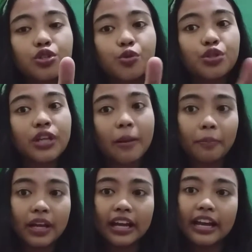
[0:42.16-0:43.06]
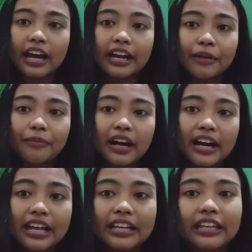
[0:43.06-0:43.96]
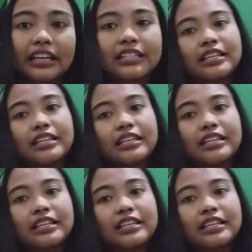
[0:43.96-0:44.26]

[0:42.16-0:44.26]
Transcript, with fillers: So, syempre, kailangan abangan.